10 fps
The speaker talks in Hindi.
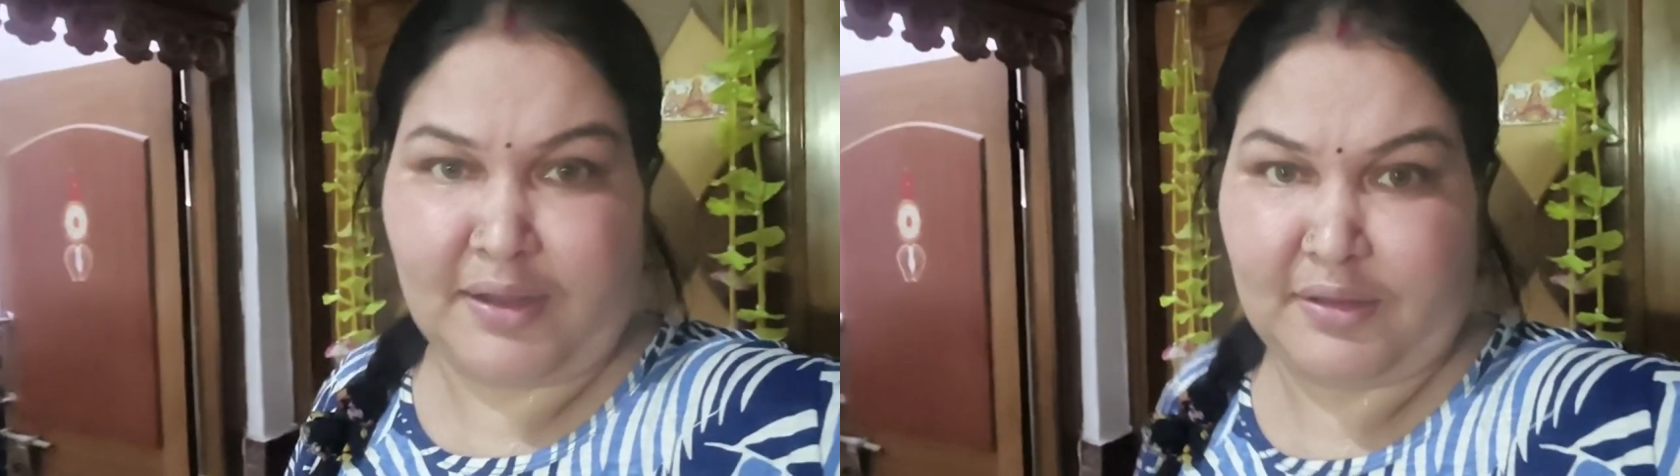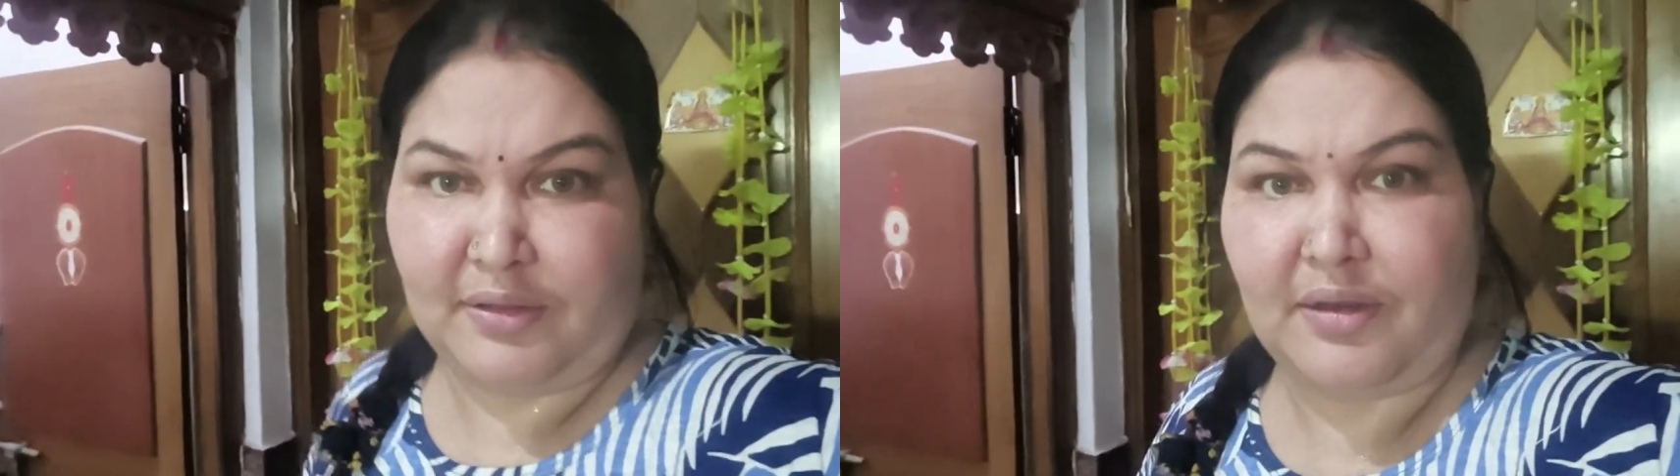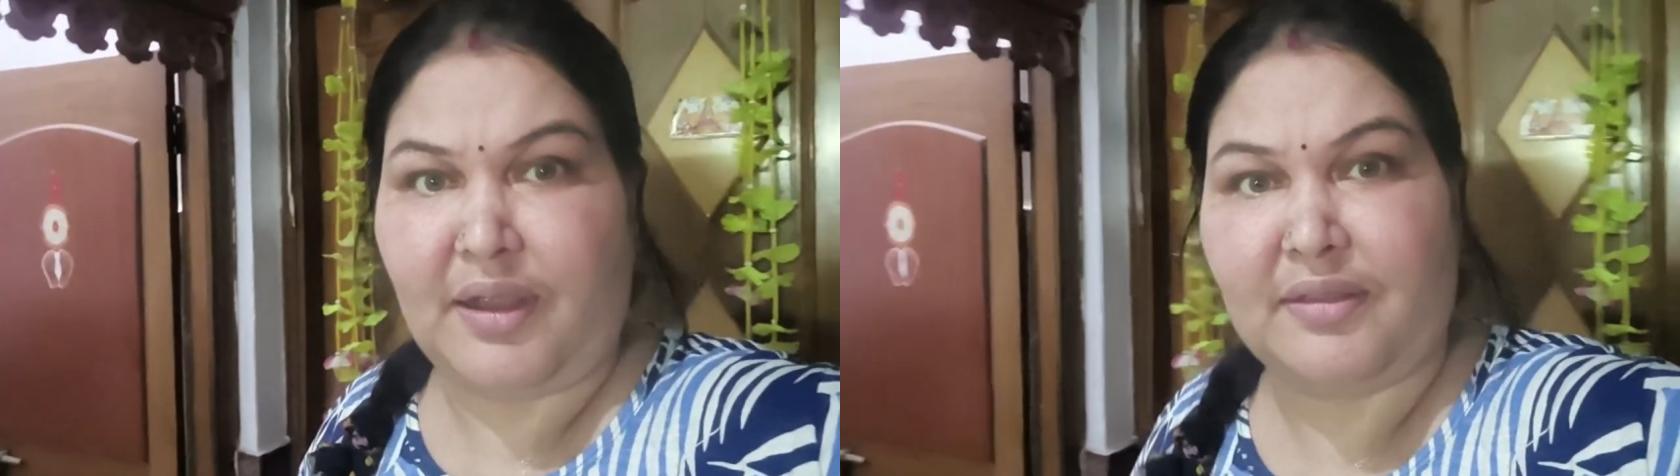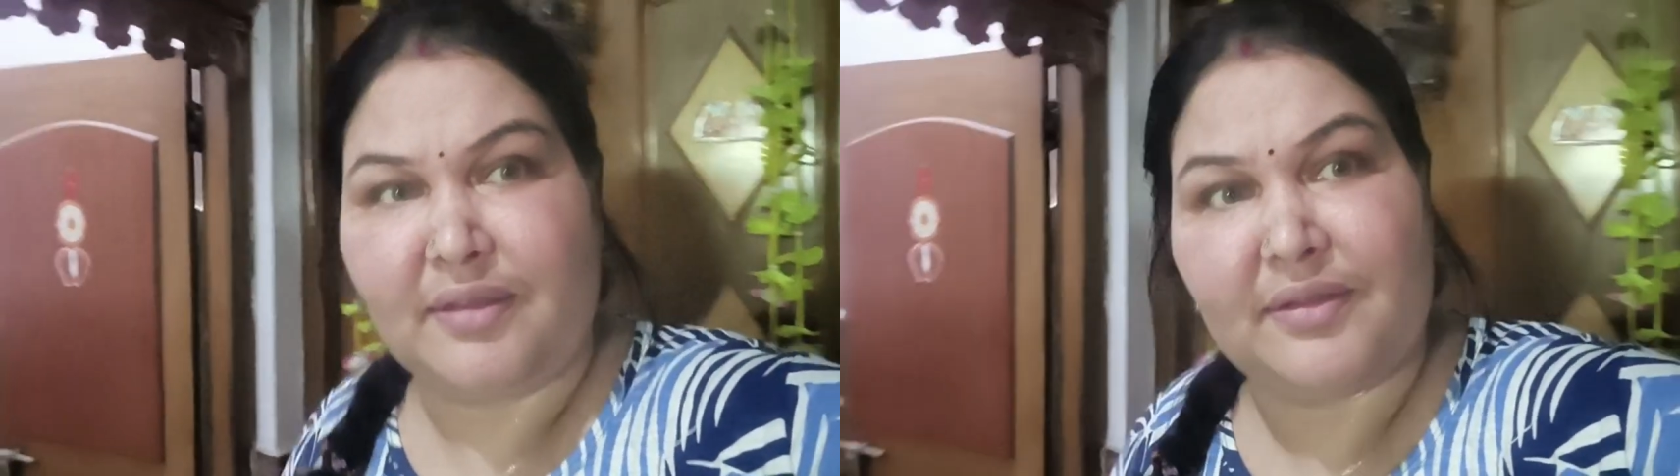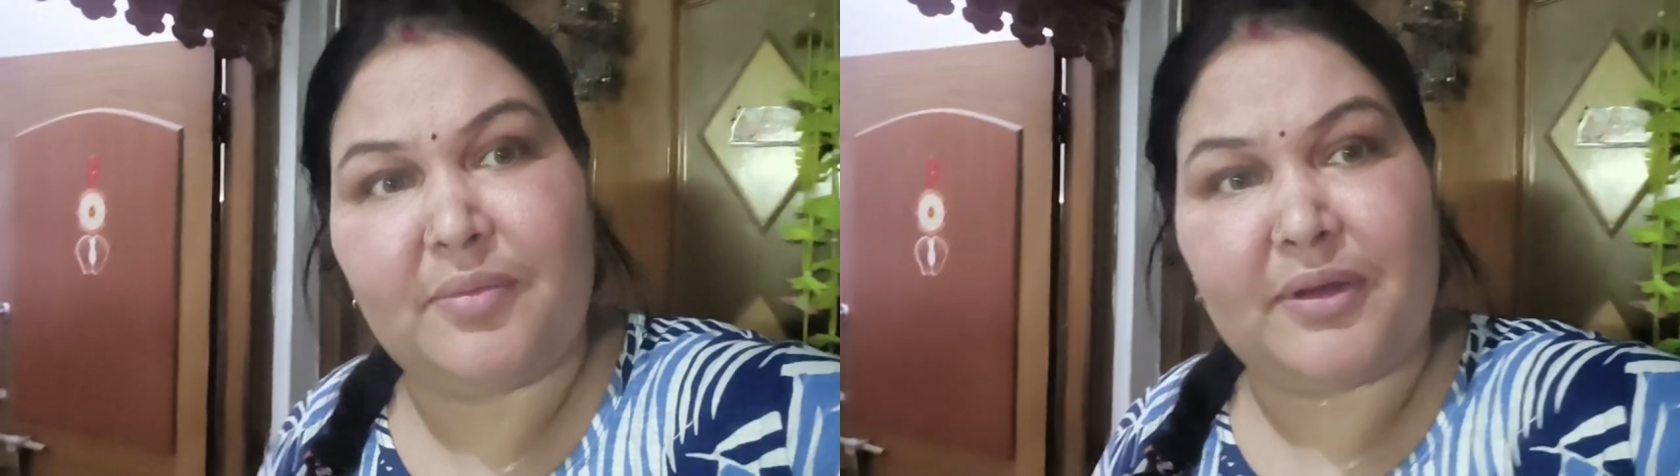रह रह
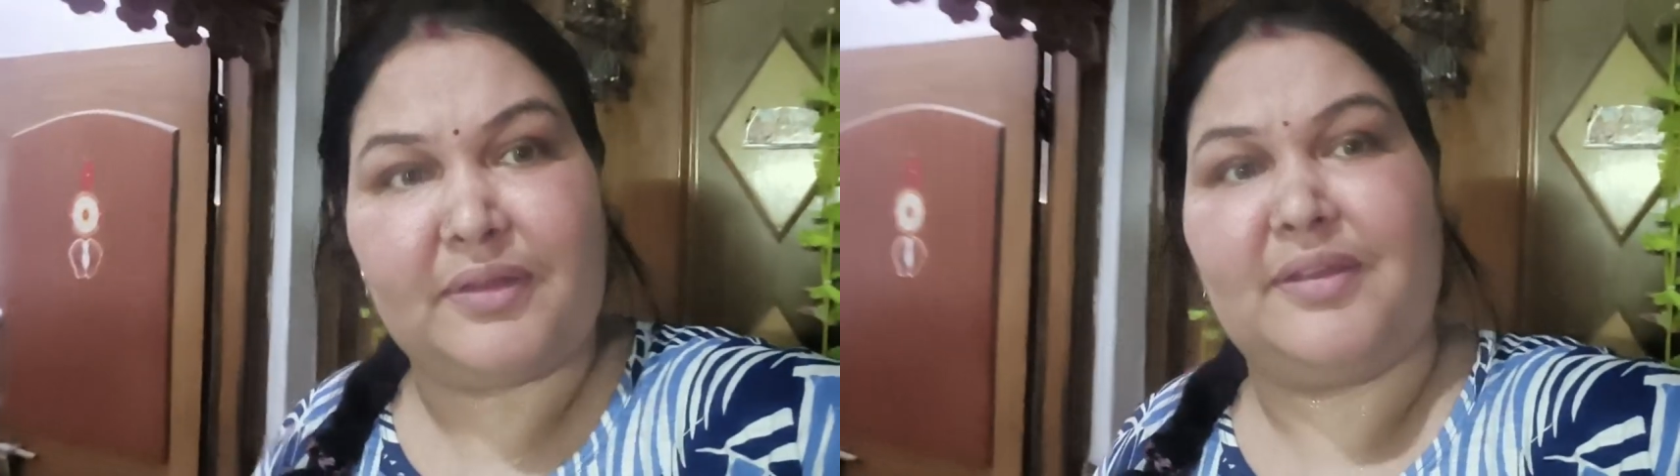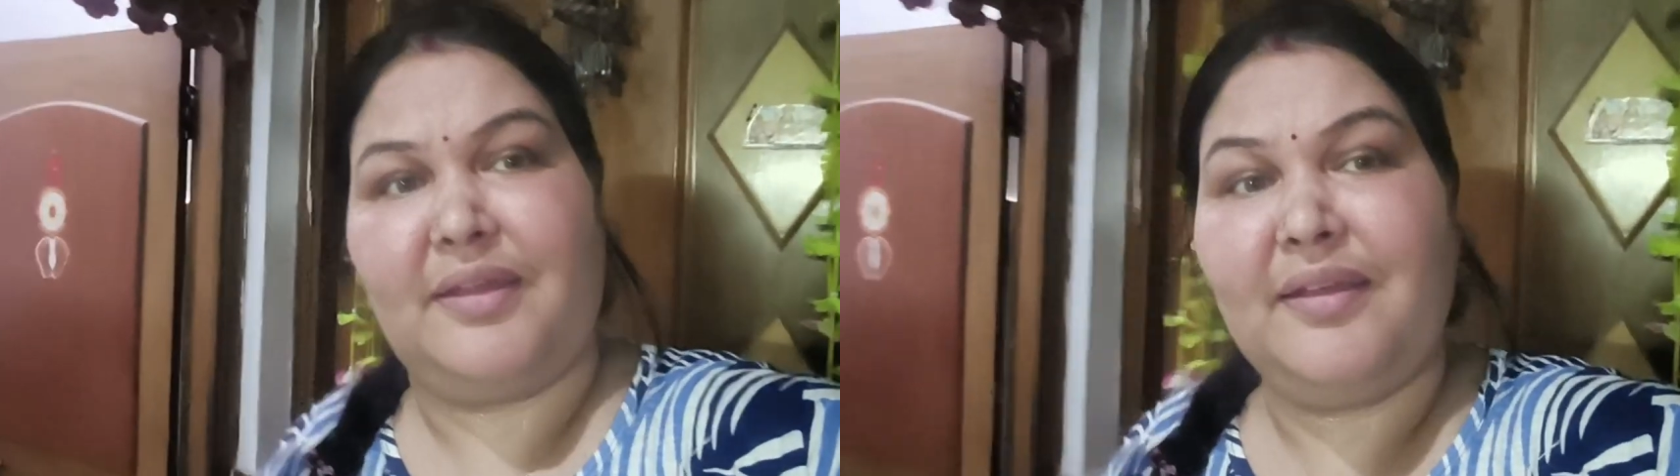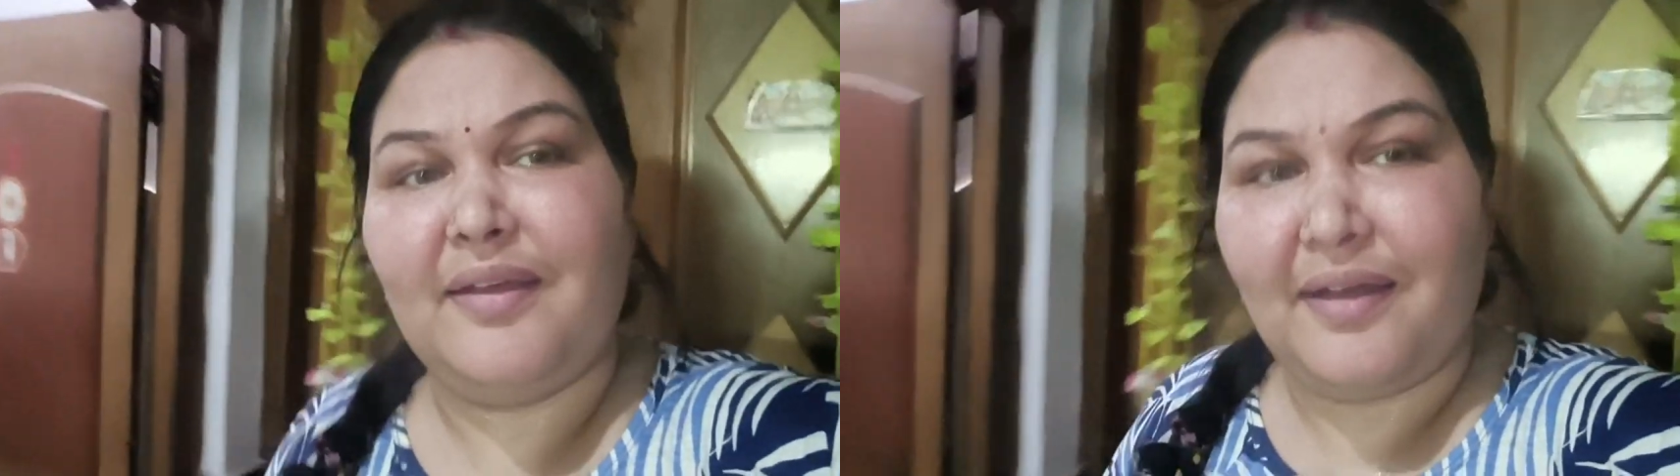जाता मारता था